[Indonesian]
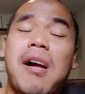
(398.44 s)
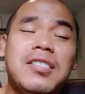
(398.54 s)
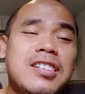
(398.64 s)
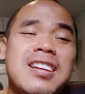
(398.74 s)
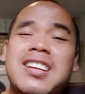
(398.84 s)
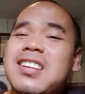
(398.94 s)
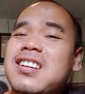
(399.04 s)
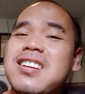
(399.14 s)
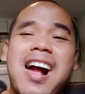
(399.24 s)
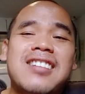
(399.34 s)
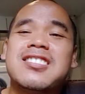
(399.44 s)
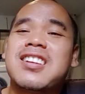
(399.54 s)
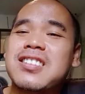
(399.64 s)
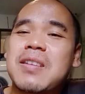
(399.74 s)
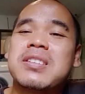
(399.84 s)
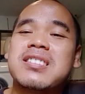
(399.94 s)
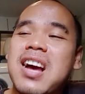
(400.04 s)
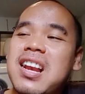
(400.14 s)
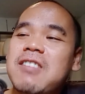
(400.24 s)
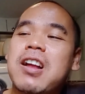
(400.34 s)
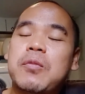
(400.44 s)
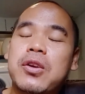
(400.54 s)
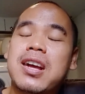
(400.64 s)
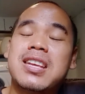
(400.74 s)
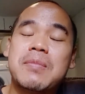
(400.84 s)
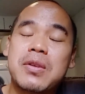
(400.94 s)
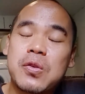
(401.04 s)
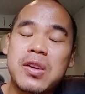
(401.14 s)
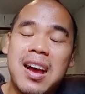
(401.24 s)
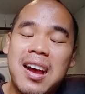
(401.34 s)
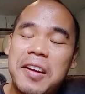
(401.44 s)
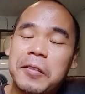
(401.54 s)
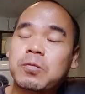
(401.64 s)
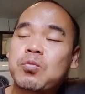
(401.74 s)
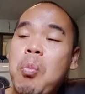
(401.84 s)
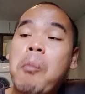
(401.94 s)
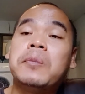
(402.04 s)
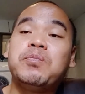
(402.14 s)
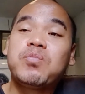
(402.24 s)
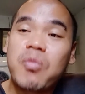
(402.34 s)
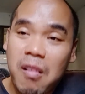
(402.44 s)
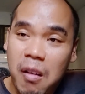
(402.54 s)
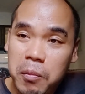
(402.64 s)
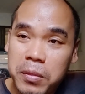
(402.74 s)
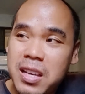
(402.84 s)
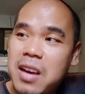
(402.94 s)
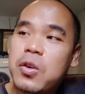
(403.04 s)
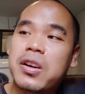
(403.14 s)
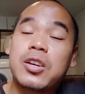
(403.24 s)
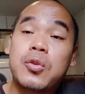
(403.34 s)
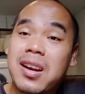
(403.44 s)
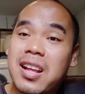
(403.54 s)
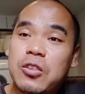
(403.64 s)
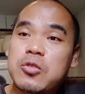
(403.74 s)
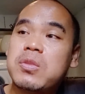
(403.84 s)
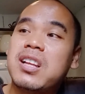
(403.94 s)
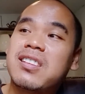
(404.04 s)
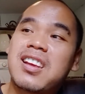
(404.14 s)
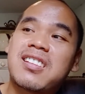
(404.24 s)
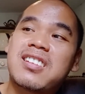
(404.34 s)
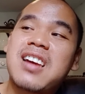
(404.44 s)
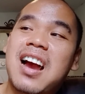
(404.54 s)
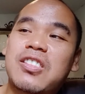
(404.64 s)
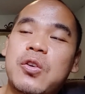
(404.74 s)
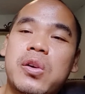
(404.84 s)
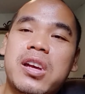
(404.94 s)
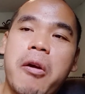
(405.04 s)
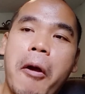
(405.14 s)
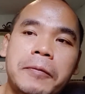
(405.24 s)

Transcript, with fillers: dan ini enggak seret sama sekali walaupun hanya menggunakan minyak goreng 200 ml ternyata sangat oke okay.